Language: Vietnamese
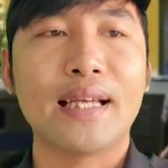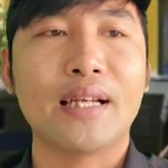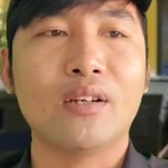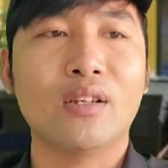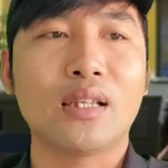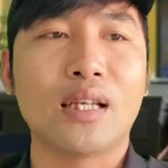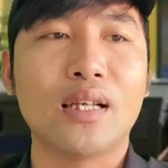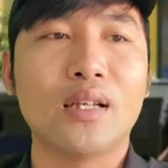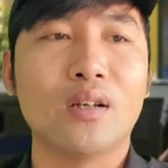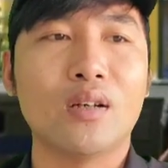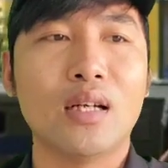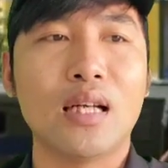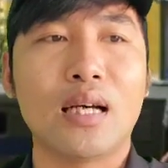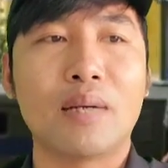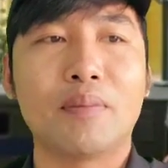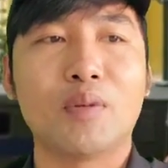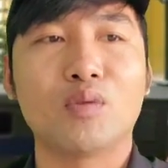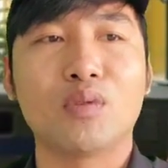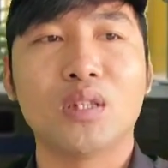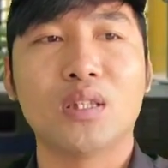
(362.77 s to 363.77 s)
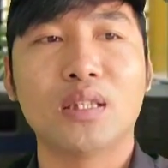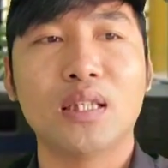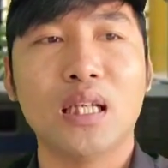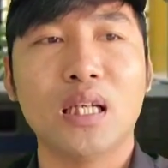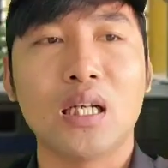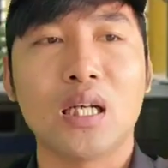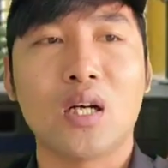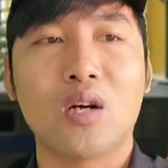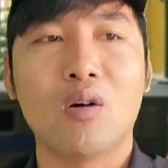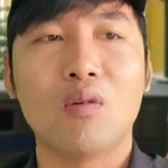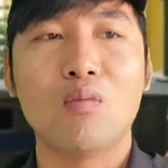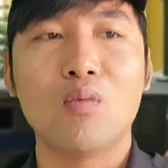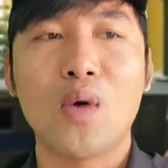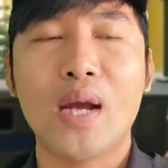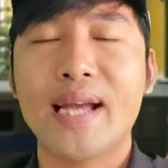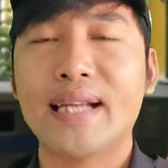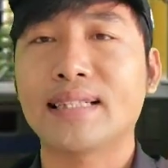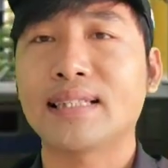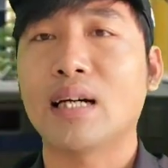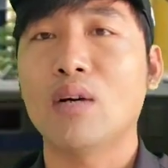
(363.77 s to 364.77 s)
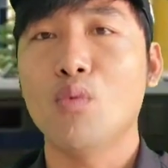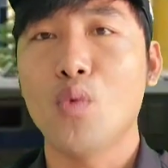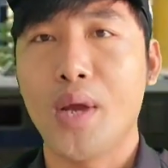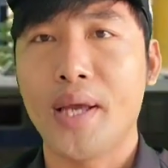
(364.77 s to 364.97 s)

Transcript: có thể nói là một người rất là khôn ngoan xảo